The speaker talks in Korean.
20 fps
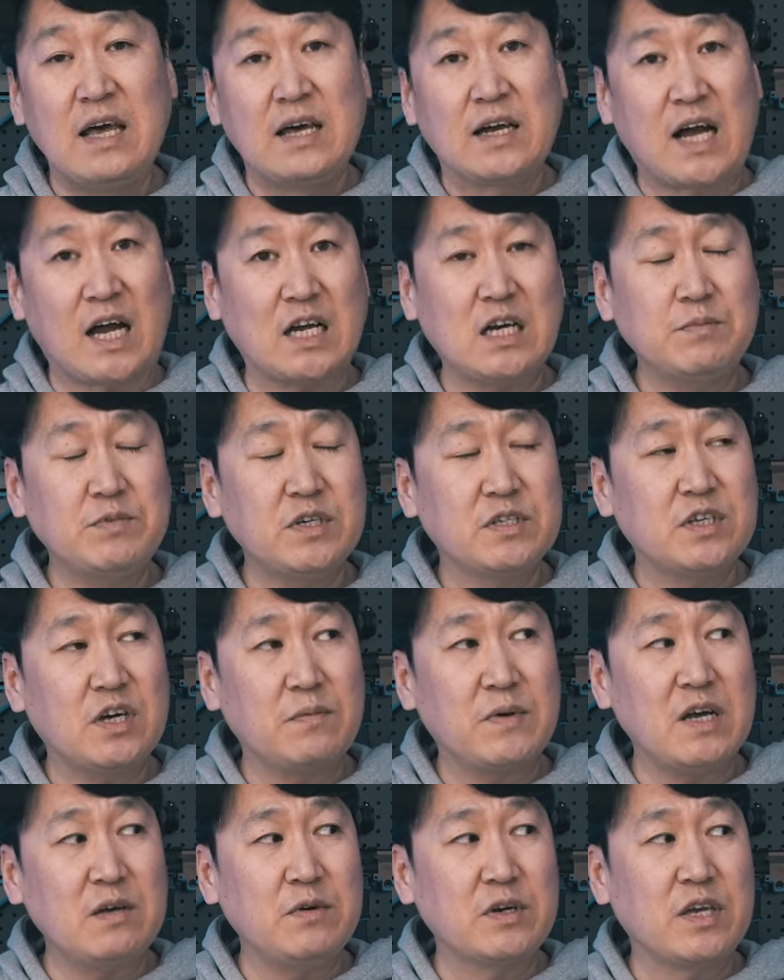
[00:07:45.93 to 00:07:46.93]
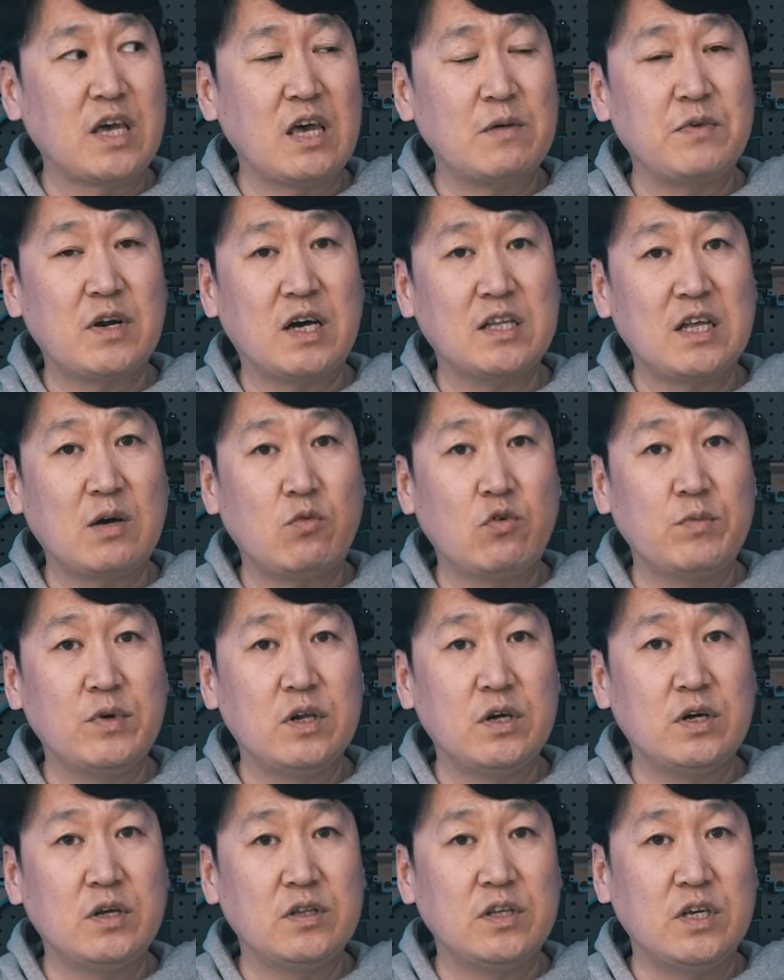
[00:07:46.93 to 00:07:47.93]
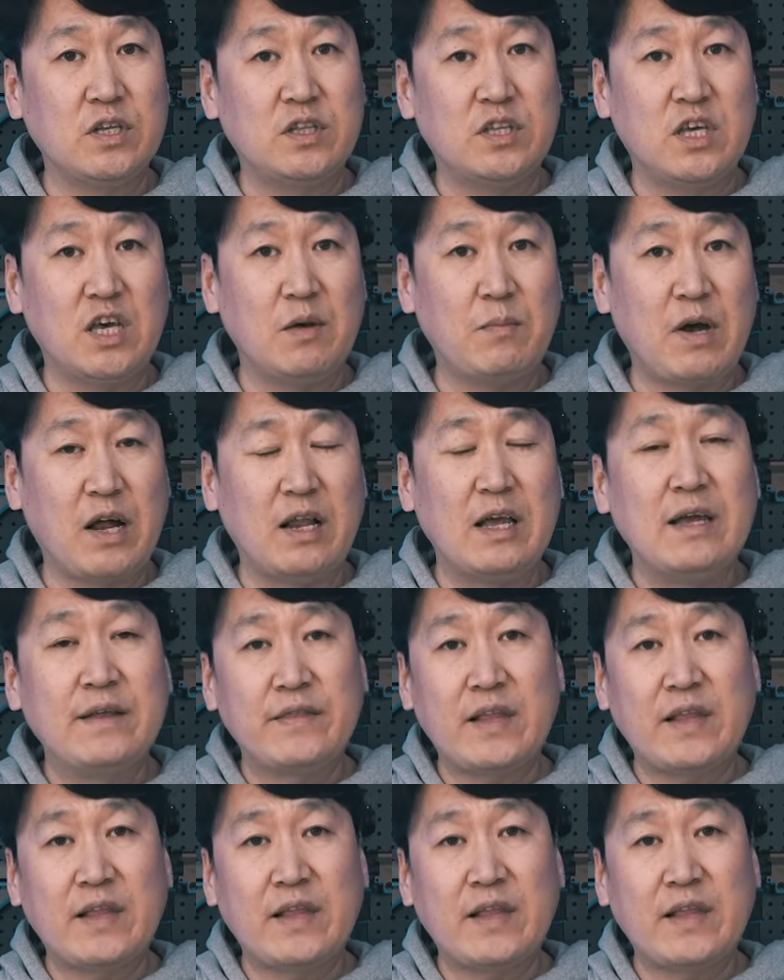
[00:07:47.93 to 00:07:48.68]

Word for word: 가끔씩 서바이벌 게임을 하다 보면은 이 DMR,